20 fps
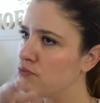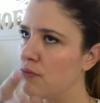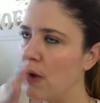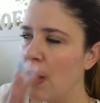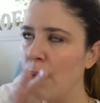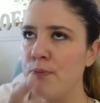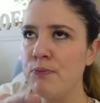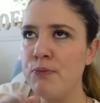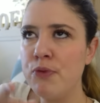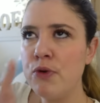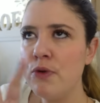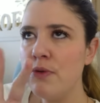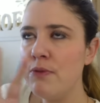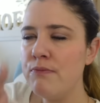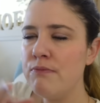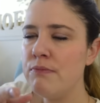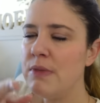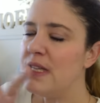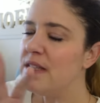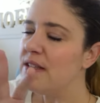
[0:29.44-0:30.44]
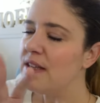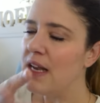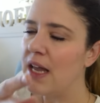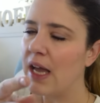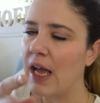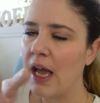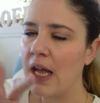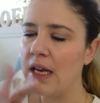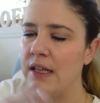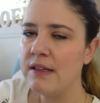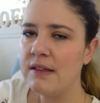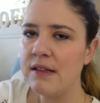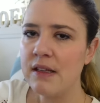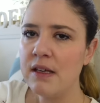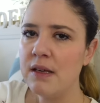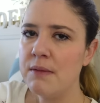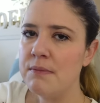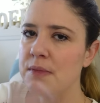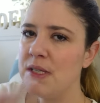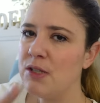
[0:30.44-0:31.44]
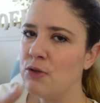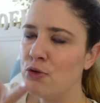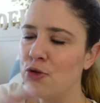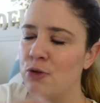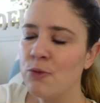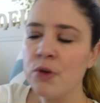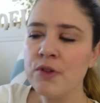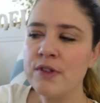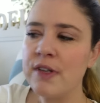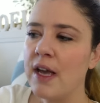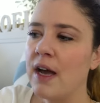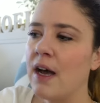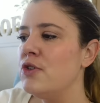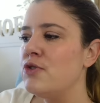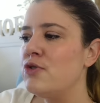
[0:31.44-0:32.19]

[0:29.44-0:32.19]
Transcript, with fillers: un peu mi-télé-réalité, mi-documentaire,